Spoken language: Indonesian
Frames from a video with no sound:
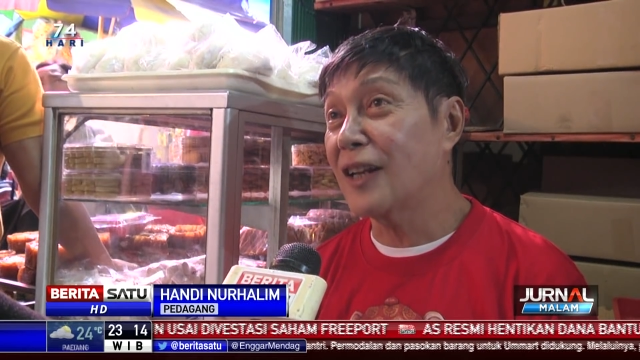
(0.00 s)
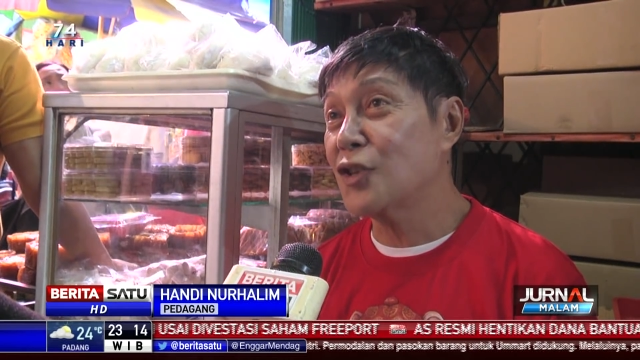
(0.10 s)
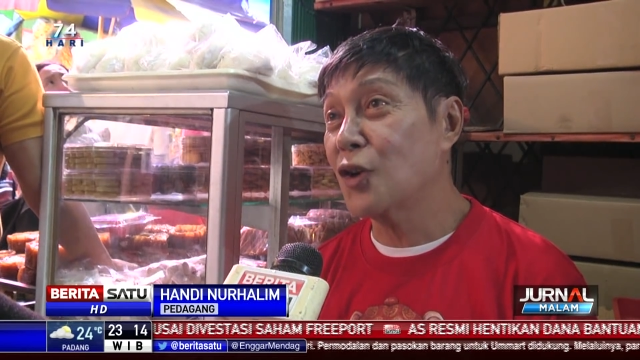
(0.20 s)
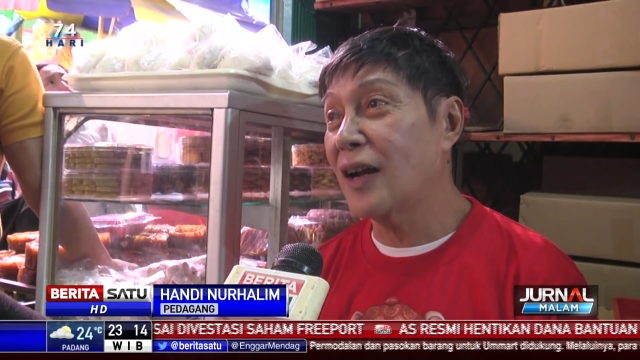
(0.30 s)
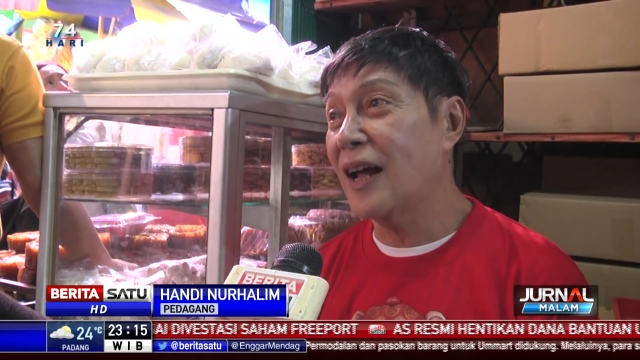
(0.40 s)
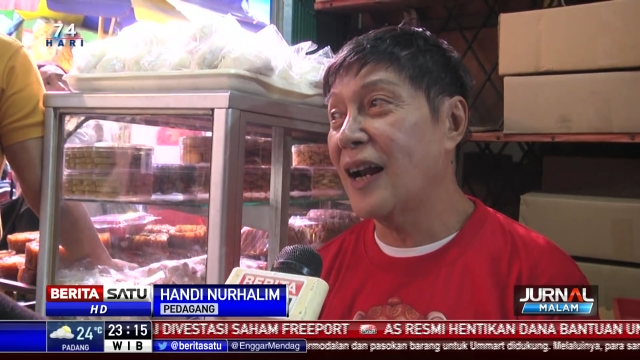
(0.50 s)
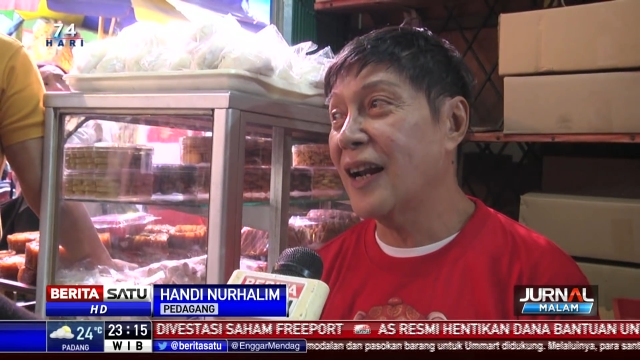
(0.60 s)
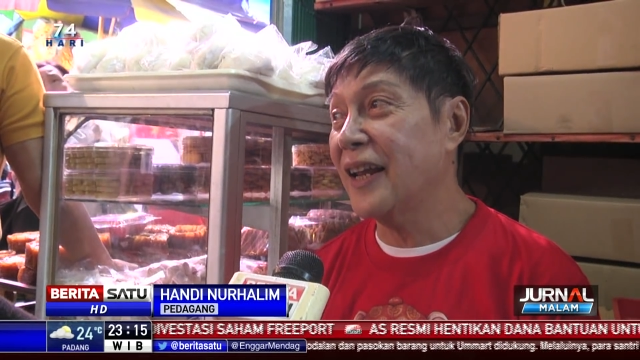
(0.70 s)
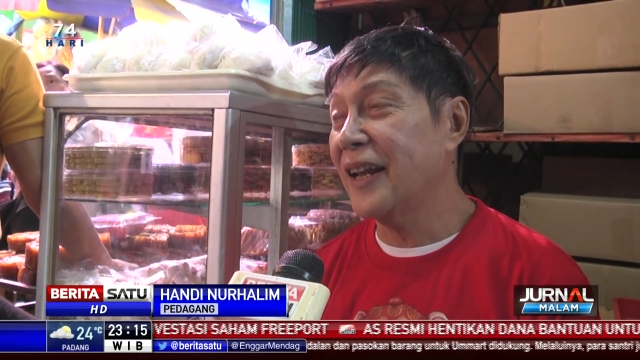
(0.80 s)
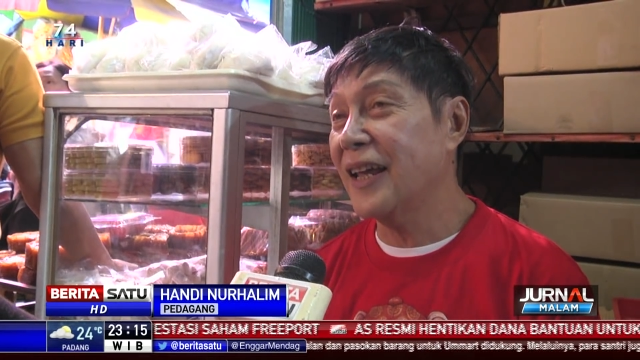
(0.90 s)

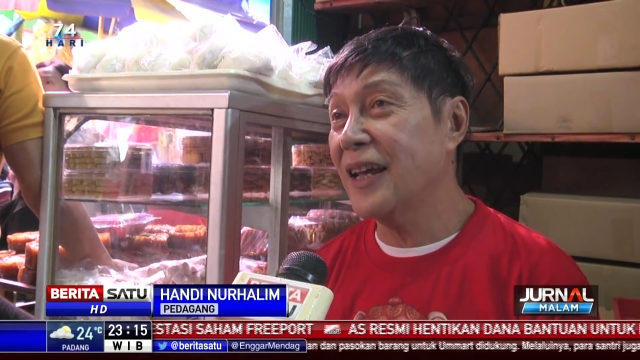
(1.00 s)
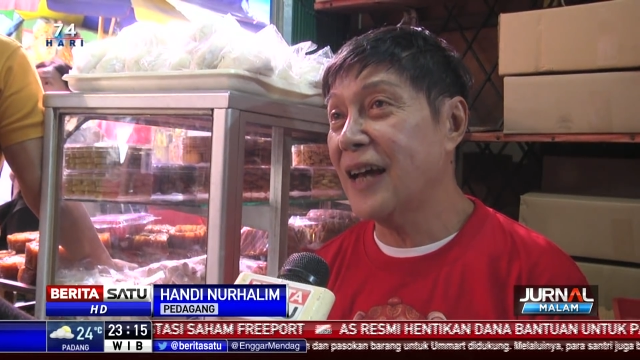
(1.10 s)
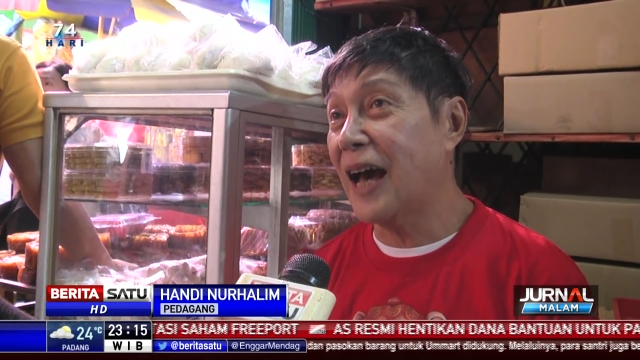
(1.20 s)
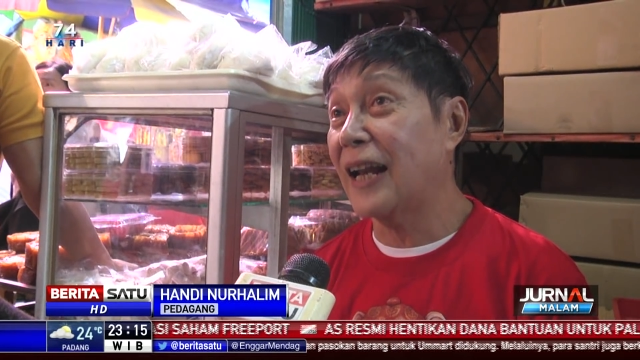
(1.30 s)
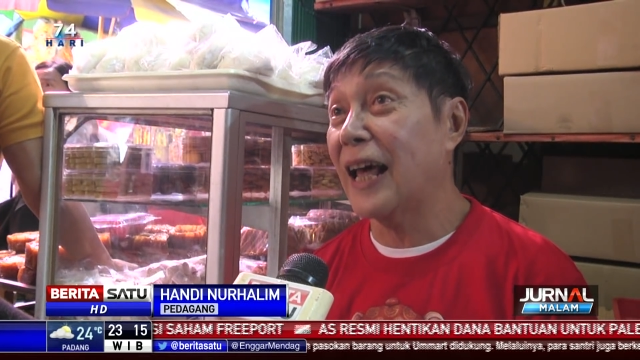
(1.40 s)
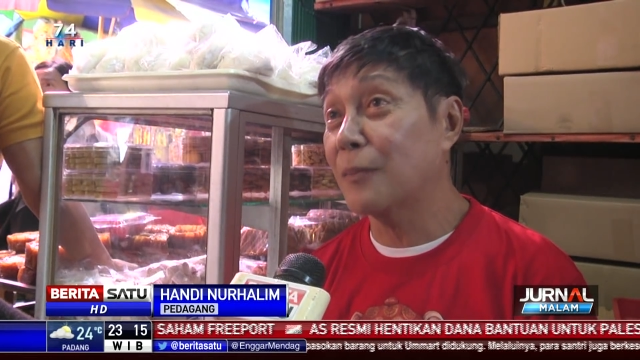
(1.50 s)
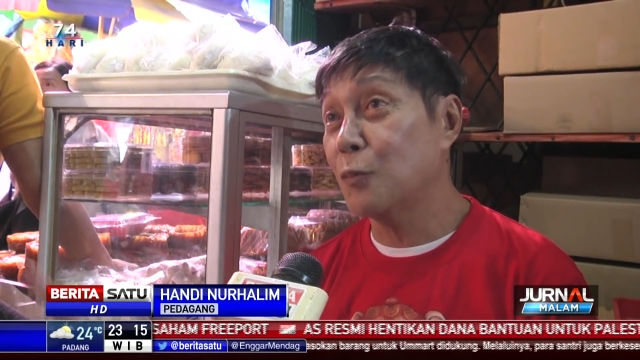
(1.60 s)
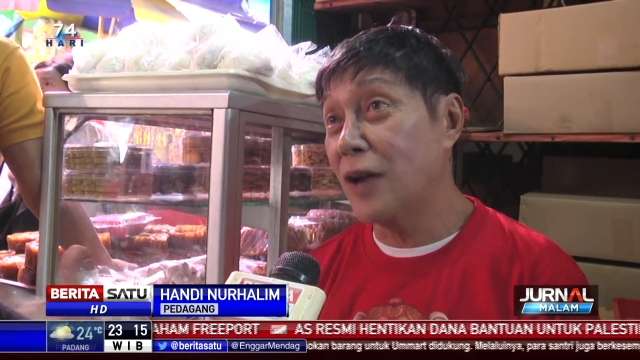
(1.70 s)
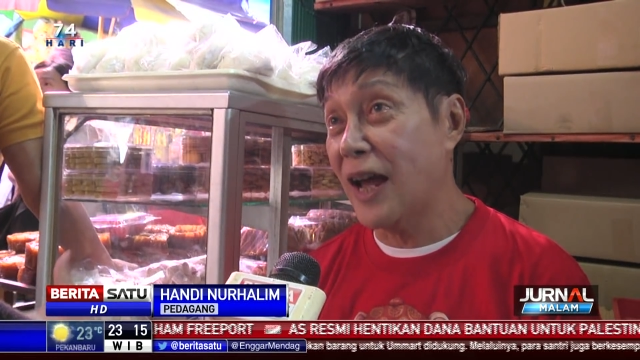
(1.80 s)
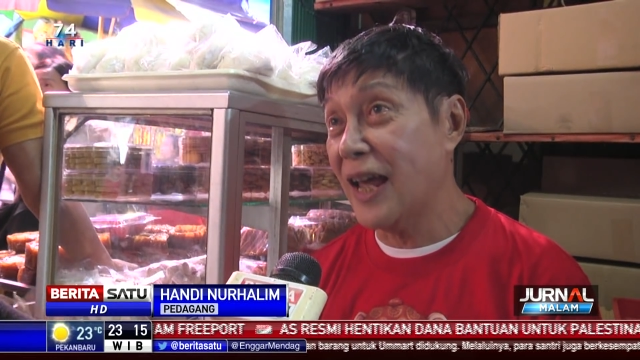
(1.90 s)
tradisional ini
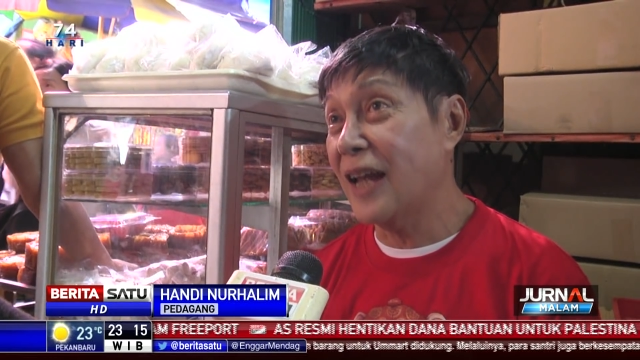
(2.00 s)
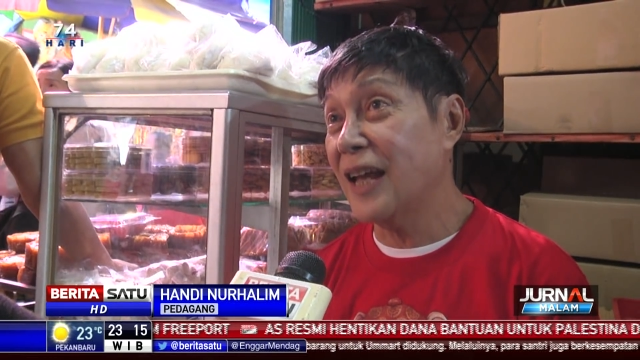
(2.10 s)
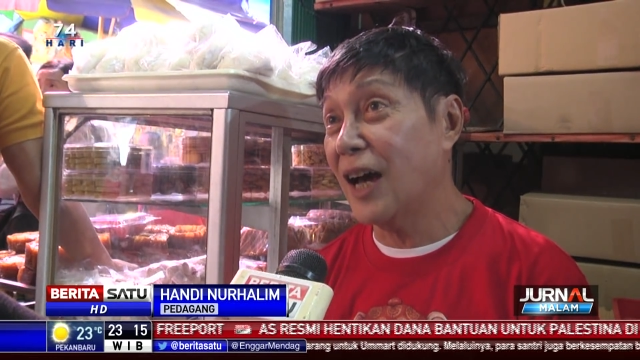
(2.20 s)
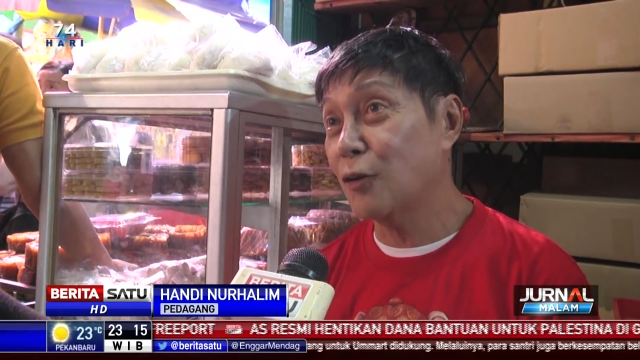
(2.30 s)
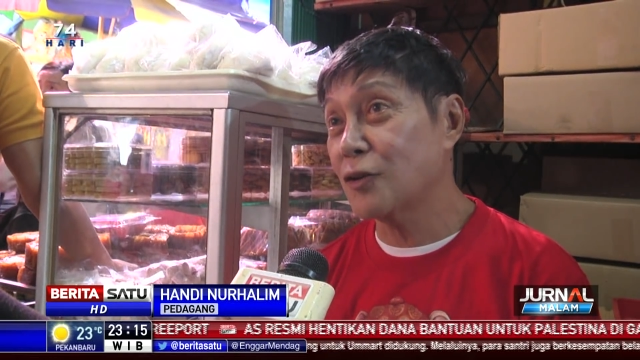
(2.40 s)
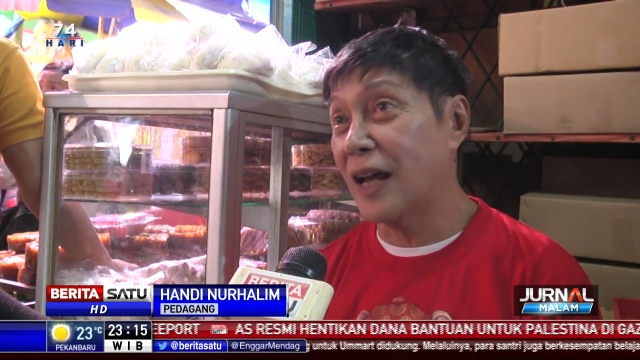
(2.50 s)
adat budayanya